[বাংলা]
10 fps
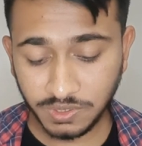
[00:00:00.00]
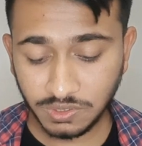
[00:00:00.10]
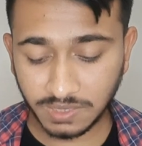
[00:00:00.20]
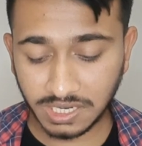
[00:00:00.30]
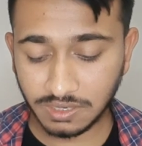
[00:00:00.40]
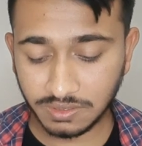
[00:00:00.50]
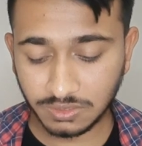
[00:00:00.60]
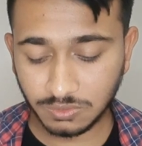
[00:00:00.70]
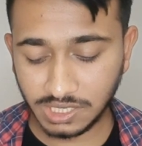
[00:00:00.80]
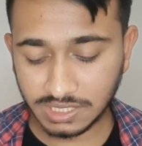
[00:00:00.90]
ভিডিও ভাইরাল হয় না
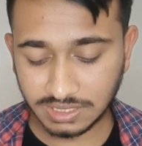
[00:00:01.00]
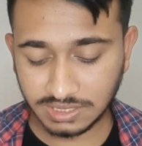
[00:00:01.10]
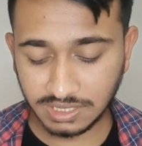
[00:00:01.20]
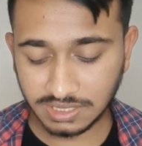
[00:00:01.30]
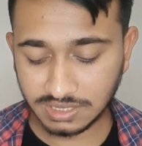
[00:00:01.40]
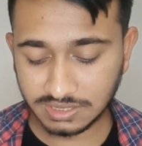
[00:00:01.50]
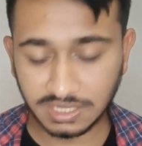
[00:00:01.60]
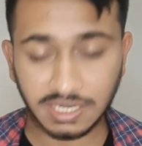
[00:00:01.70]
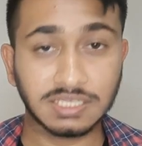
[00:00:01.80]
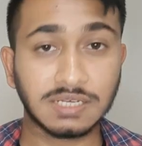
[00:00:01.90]
দুই হাজার তিন হাজার
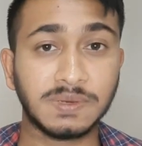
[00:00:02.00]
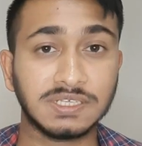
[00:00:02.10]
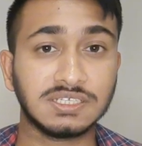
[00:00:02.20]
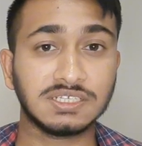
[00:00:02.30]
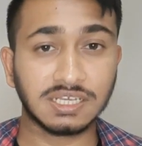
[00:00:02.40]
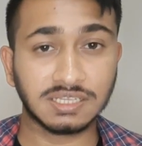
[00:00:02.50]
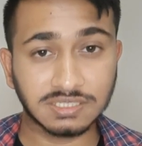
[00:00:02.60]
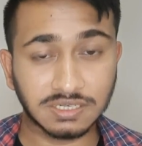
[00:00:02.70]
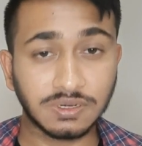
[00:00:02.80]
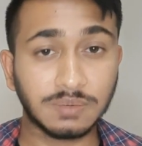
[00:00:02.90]
চার হাজার পাঁচ হাজার সাত
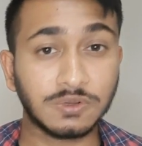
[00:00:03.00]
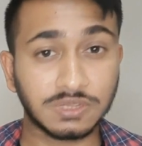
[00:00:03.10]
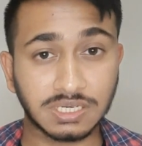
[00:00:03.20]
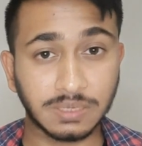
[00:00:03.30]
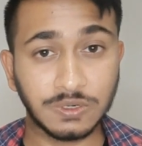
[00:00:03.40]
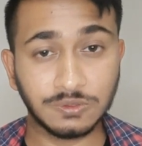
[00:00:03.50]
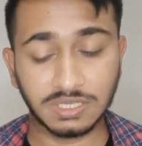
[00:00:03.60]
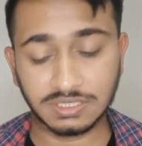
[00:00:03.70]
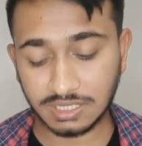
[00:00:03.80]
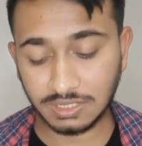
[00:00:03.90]
হাজার করে প্রত্যেকটা ভিডিওতে
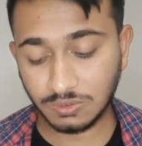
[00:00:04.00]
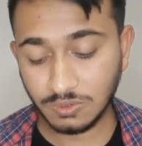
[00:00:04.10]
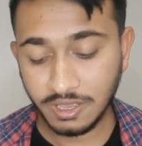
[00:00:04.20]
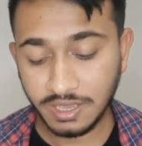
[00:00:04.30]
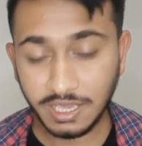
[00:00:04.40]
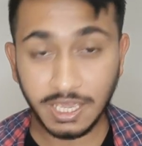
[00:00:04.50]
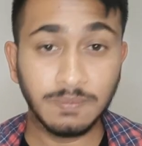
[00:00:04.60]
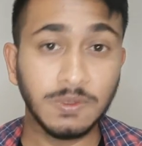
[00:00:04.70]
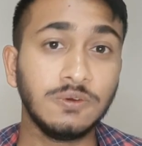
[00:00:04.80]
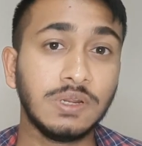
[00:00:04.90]
আছে কিন্তু এই
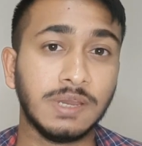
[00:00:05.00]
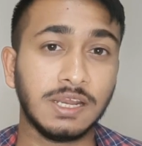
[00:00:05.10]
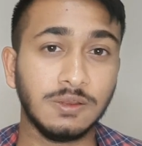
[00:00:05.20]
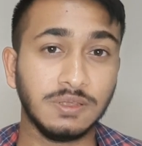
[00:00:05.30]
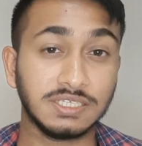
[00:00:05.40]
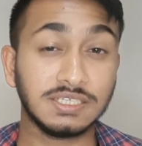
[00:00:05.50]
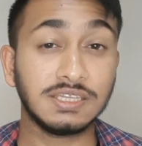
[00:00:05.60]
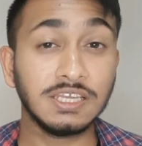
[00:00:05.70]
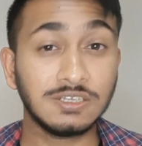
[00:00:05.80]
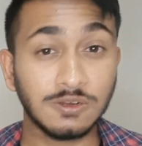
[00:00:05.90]
ভিডিওটা ভাইরাল হয়ে গেছে
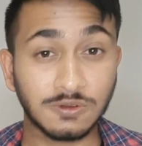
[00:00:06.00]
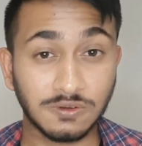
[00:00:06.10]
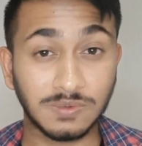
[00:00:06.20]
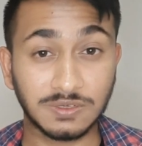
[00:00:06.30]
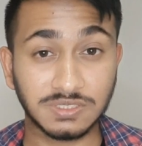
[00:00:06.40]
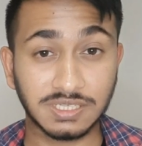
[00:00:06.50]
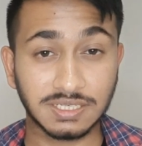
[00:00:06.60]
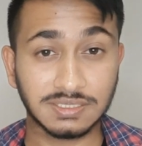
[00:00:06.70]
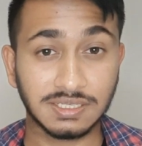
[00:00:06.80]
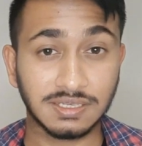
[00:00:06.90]
তেইশ লক্ষ মানুষই
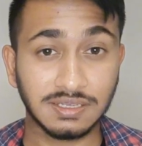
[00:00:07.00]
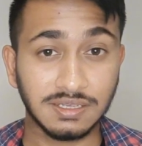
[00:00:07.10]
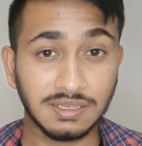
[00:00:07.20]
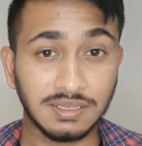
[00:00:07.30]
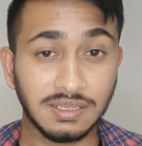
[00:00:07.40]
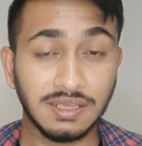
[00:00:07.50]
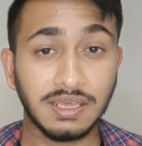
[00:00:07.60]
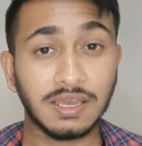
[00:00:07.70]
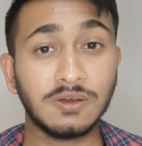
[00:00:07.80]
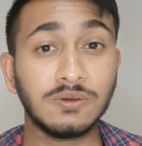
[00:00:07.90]
দেখছে
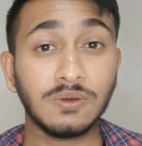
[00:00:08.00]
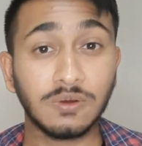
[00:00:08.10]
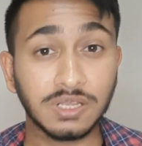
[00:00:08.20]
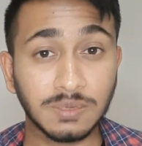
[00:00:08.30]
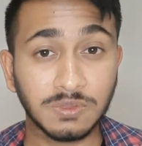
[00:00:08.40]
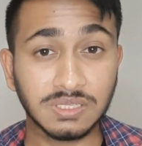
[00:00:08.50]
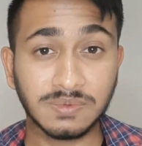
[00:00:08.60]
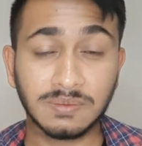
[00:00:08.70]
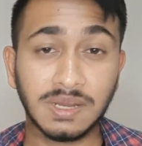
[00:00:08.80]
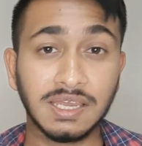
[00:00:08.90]
এখন অনেকে বলতে
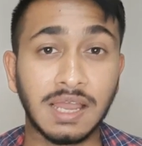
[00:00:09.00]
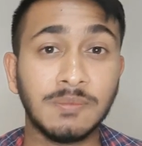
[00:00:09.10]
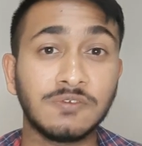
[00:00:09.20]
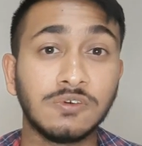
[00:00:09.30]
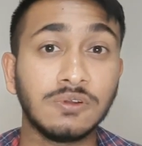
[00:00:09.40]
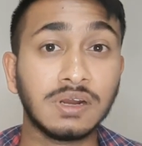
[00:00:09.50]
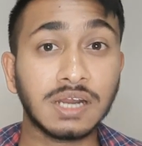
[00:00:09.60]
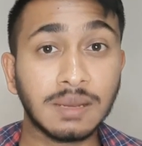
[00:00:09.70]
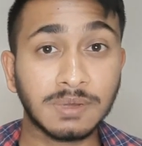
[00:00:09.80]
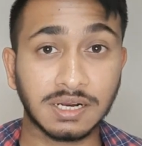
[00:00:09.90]
পারে ভাই আমার ফলোয়ার
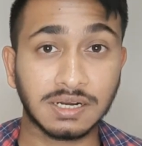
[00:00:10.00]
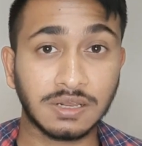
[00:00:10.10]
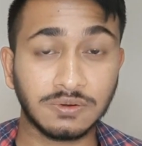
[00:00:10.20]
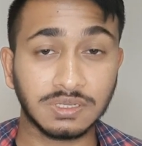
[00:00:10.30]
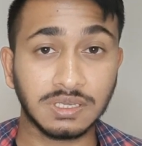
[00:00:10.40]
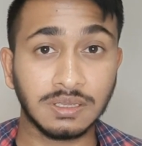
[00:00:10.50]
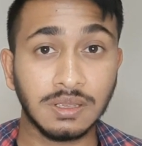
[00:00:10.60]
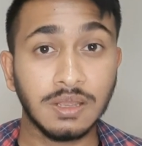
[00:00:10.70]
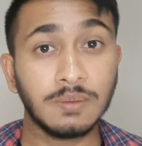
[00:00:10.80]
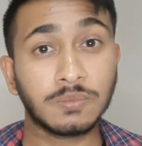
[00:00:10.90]
না বাড়ার কারণ কি
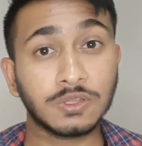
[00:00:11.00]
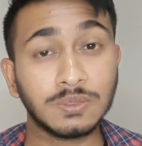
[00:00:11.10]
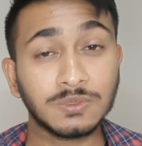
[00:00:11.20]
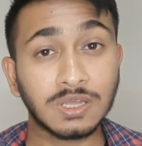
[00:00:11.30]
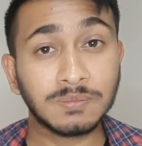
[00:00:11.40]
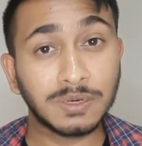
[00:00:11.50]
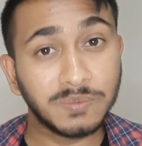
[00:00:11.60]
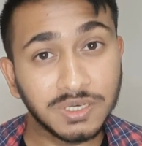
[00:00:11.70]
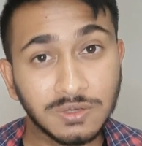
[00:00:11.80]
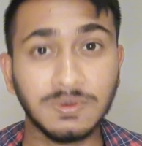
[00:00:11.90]
প্রথমত আপনার
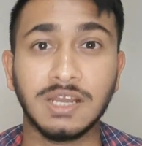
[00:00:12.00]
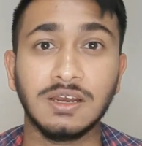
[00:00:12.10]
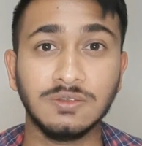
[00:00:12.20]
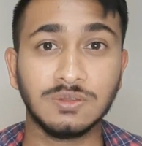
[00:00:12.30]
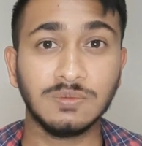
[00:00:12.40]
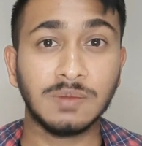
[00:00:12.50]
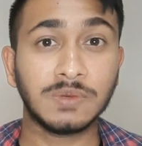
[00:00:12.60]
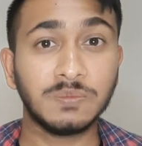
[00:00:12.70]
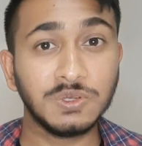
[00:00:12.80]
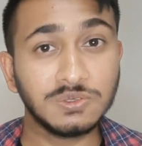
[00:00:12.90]
ভিডিও ভাইরাল হইতে হবে
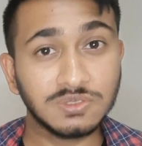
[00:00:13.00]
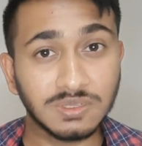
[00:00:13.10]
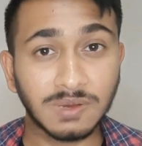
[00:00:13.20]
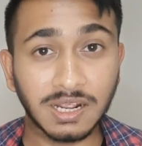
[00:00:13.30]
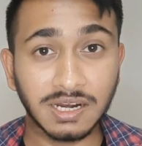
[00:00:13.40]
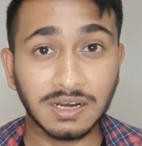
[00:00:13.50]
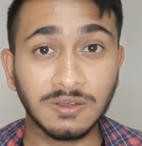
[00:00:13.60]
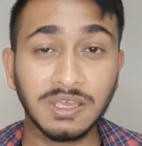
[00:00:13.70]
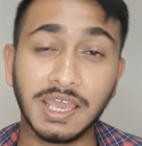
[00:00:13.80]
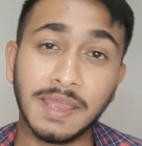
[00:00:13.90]
আপনার ভিডিও যদি ভাইরাল
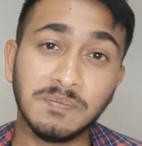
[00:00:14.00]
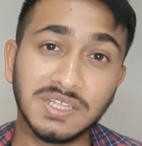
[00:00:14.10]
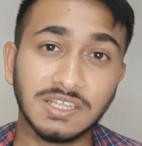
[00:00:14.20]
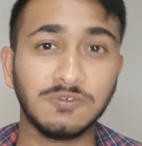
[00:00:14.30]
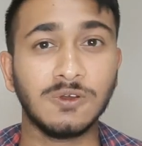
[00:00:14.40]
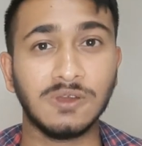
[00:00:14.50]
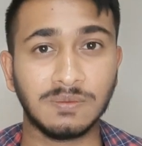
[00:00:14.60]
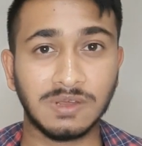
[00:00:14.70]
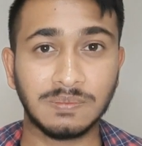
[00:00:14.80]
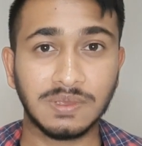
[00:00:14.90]
হয় এমনিতেই ফলোয়ার
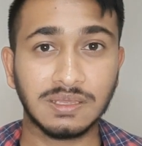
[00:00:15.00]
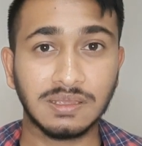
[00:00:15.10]
বাড়বে